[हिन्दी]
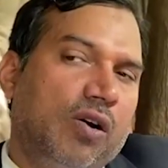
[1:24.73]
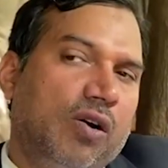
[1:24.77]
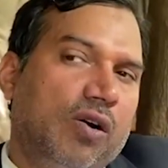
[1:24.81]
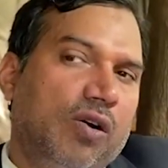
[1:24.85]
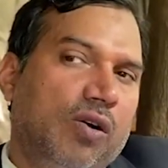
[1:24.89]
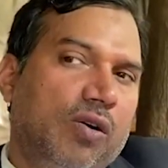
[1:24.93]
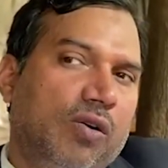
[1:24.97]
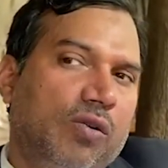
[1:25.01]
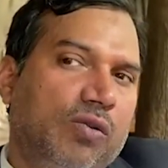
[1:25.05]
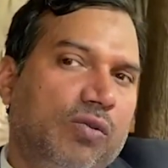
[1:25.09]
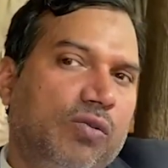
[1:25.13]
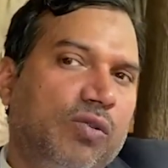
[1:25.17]

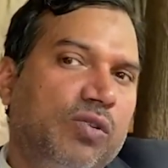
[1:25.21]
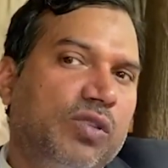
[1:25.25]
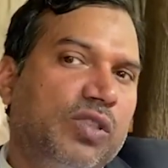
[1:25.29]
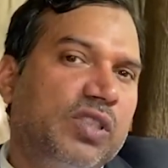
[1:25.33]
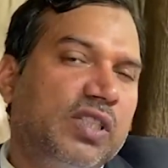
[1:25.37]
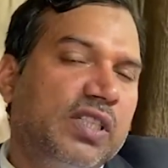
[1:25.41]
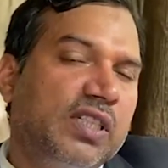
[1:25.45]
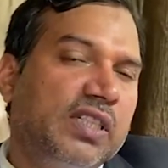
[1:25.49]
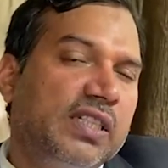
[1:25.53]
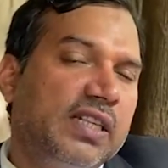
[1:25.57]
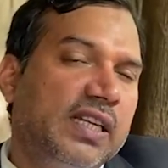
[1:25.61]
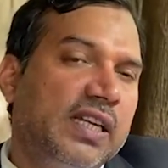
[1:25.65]
और
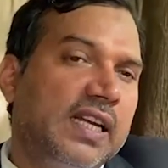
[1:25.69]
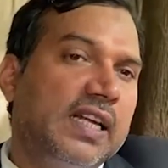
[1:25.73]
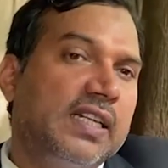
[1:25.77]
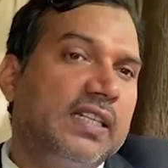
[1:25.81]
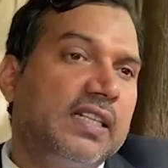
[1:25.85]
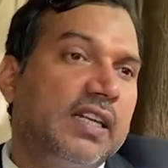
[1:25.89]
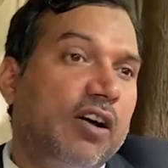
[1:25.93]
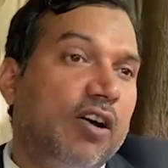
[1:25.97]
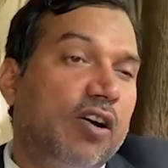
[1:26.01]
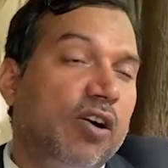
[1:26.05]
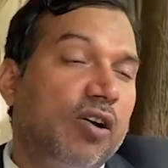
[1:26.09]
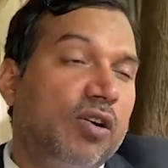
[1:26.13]
कुछ चीज़ें
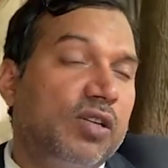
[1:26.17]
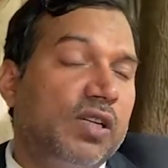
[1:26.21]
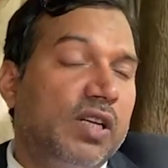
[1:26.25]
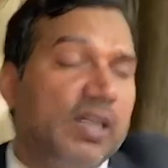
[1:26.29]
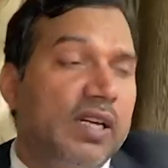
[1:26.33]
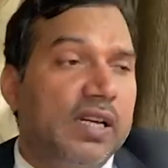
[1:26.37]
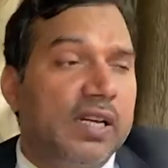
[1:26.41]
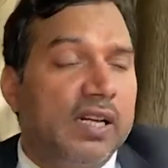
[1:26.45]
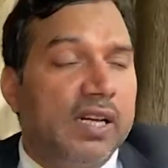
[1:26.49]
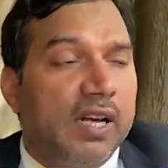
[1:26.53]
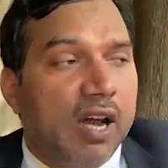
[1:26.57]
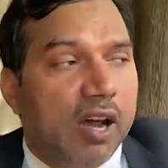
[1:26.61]
ऐसे और
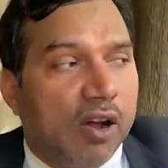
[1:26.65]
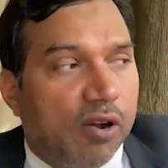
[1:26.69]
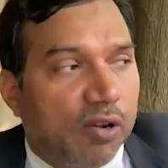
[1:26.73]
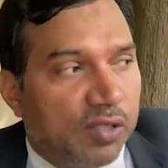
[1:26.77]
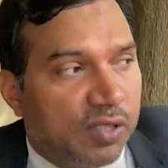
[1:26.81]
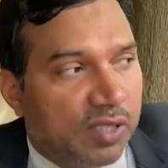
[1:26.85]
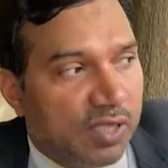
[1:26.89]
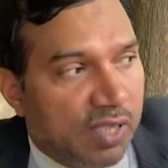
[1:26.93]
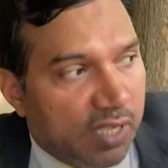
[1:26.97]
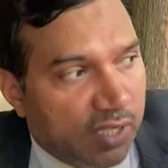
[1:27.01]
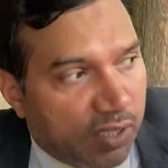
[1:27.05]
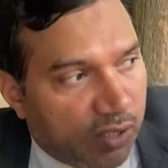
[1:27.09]

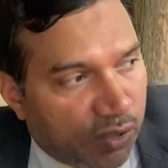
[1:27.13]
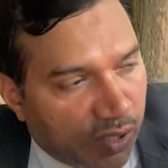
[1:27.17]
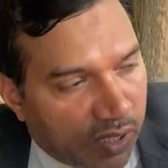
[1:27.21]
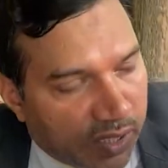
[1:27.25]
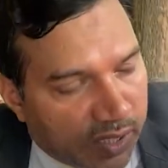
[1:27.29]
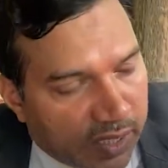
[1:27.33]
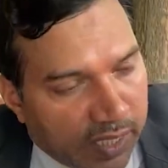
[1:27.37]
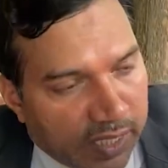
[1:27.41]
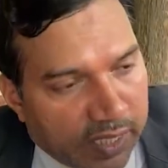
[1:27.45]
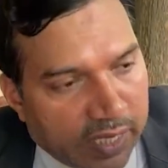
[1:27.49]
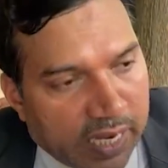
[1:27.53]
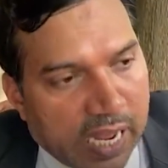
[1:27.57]
अवशेष
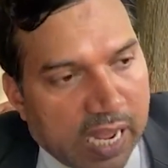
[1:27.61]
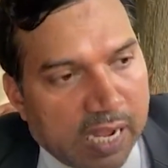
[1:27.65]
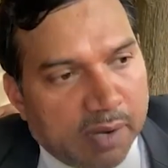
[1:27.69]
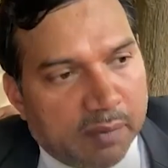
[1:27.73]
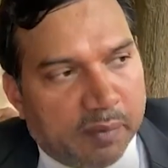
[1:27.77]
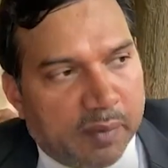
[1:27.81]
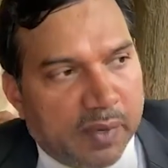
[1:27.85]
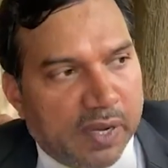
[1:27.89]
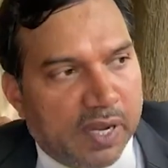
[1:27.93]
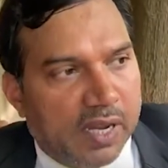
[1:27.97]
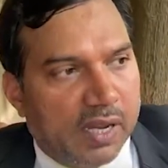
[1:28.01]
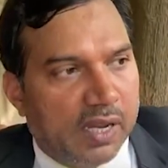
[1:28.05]
जैसे
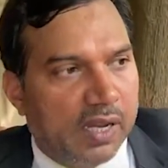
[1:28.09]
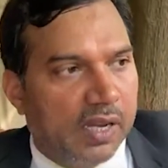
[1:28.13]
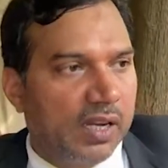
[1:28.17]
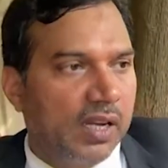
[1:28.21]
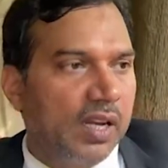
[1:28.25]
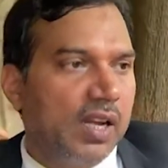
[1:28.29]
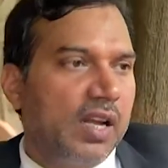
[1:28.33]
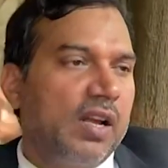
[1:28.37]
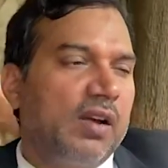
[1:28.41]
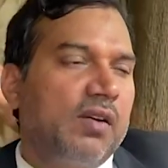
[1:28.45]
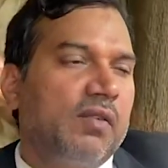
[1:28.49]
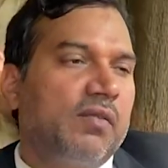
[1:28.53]
नाक
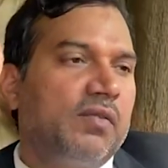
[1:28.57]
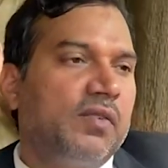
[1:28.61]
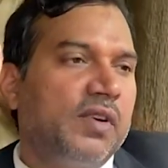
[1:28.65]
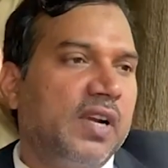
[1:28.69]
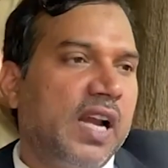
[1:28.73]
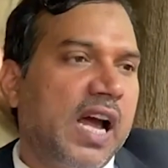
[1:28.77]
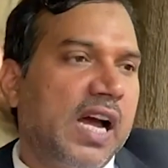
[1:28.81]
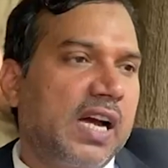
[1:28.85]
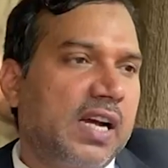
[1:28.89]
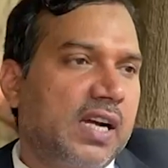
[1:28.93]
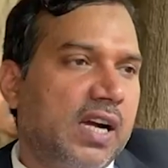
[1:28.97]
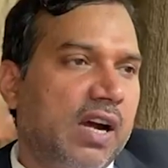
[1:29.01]
पे
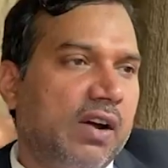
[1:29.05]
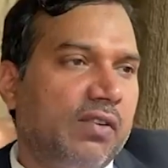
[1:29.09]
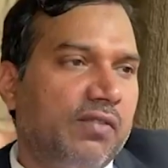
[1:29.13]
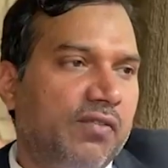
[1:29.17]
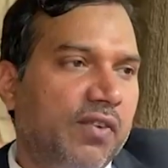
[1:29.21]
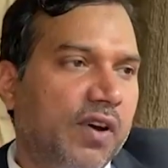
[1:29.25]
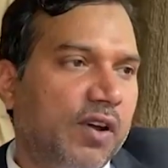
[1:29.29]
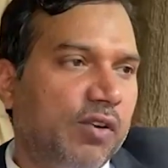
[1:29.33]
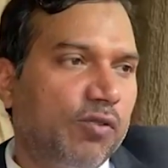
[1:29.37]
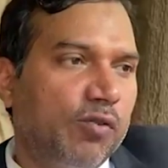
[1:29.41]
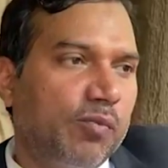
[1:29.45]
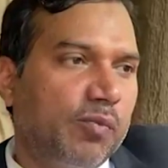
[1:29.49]
नाक का
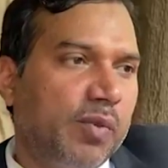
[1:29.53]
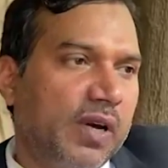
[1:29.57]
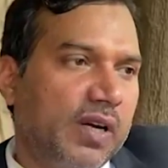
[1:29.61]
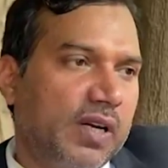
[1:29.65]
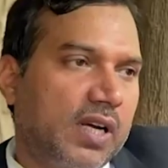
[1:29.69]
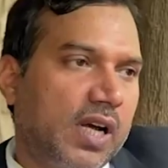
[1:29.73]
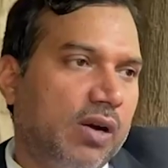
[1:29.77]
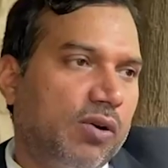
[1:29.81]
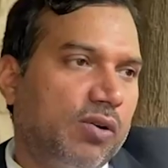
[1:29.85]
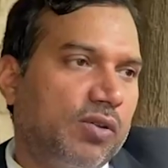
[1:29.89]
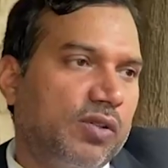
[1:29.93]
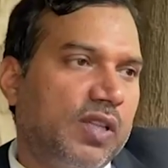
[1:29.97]
फन ऊपर
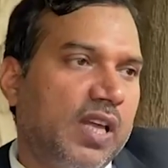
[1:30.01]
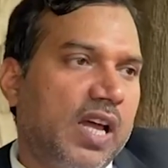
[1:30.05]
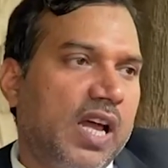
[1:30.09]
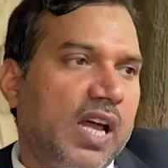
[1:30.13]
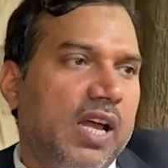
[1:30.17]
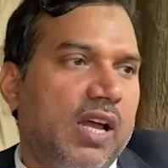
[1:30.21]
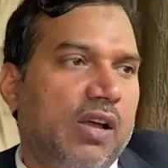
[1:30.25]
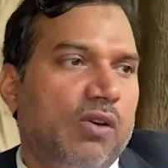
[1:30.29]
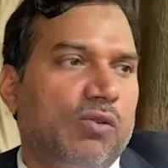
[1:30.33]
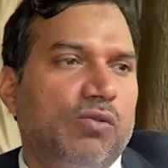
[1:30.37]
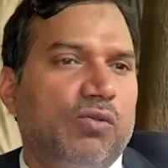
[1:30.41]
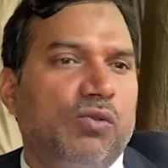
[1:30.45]
का होता
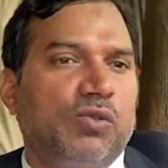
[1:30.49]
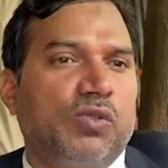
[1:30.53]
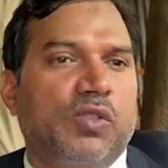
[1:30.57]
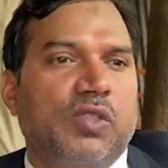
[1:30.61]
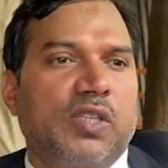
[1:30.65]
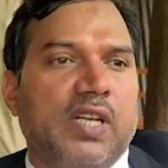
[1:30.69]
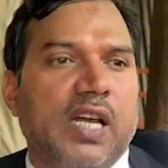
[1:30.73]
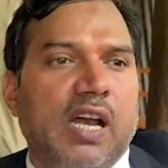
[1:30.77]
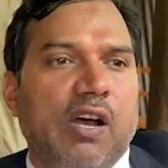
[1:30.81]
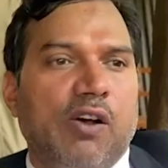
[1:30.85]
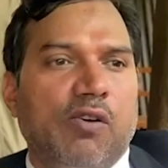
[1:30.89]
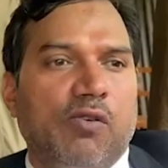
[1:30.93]
है
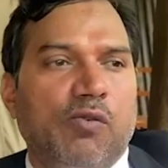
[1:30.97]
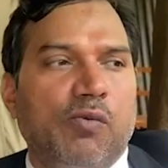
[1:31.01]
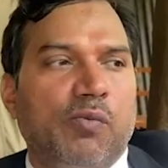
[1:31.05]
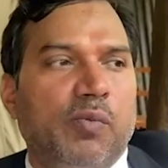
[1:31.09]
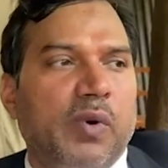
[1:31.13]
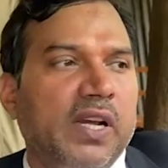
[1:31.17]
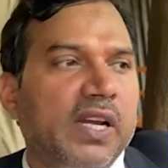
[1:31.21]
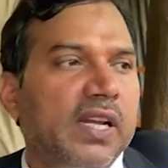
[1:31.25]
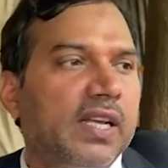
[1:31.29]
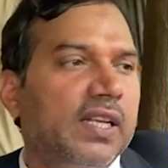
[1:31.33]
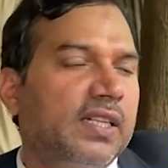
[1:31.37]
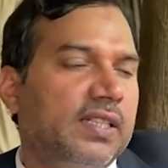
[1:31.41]
उसका
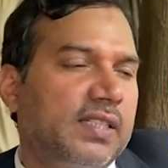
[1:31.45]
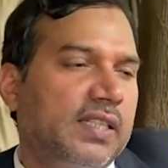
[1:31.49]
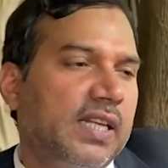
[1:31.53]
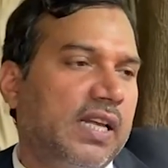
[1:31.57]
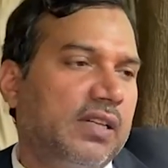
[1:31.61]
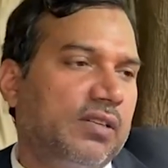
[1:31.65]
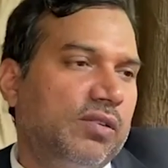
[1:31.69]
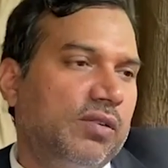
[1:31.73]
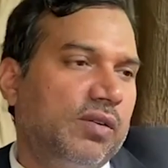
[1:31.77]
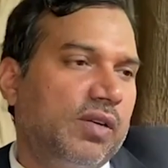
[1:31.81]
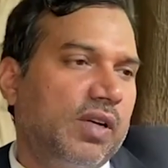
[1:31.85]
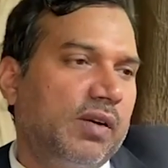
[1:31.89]
ऊपरी
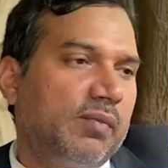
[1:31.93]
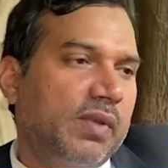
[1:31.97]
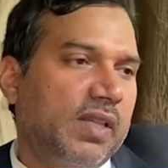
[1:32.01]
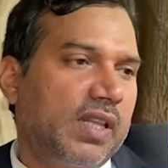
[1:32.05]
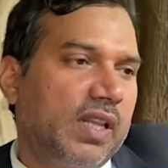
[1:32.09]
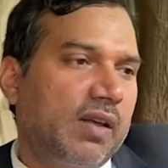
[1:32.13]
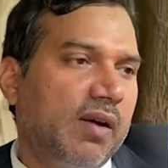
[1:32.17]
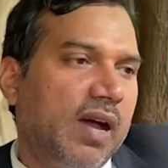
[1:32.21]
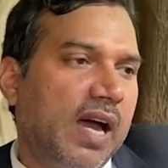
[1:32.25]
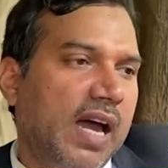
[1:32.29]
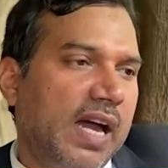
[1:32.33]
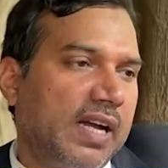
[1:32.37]
हिस्सा जो है
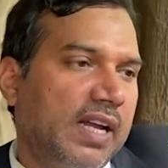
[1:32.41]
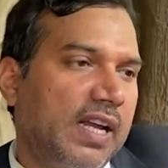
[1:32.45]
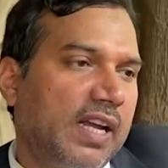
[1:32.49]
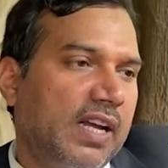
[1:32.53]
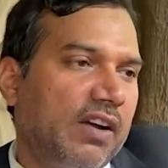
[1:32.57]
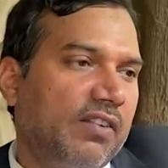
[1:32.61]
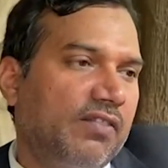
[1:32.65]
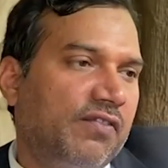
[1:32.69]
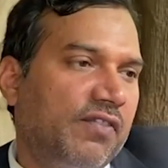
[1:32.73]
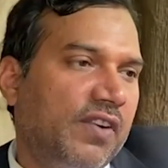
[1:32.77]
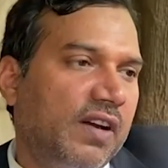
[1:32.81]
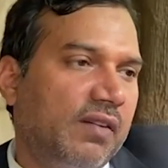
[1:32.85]
मतलब आगे
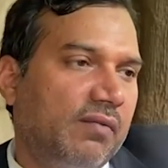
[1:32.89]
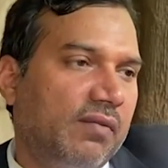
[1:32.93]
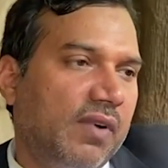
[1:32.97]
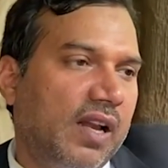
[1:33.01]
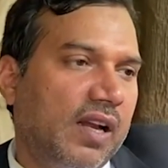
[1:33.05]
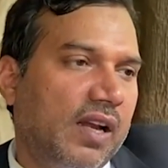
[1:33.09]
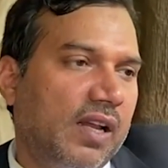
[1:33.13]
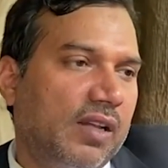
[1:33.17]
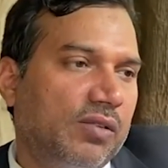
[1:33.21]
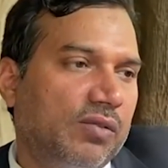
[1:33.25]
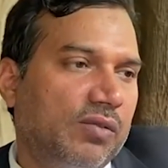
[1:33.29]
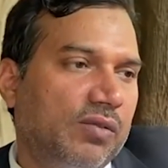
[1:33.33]
का फन
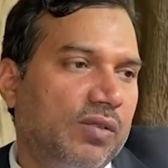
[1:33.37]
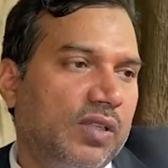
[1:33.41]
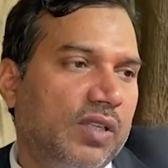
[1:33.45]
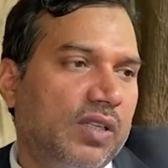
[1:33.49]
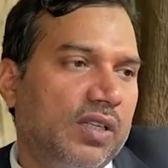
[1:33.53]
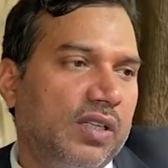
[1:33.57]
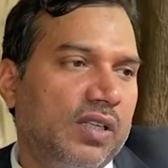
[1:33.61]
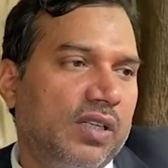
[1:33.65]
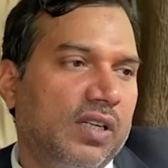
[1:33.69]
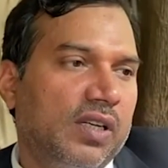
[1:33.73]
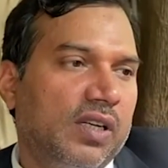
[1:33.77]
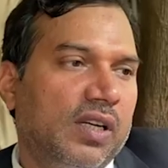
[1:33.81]
वाला जो है
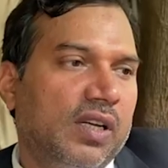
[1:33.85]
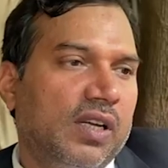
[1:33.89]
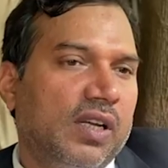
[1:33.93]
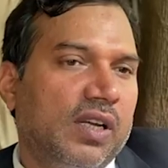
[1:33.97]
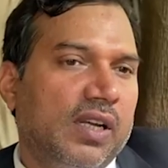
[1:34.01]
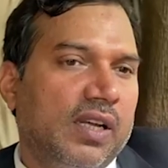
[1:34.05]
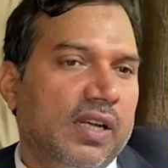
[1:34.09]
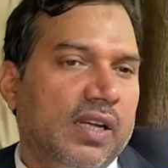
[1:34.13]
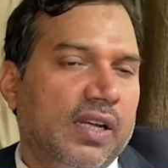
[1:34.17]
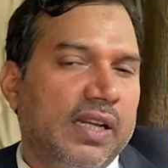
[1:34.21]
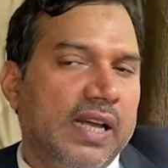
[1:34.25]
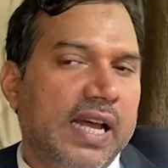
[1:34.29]

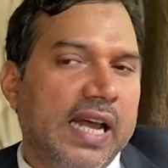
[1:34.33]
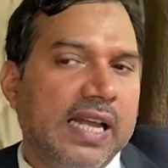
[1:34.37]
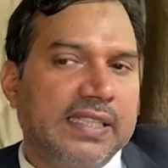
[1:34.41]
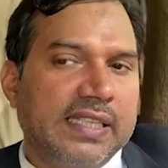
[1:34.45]
हम्म।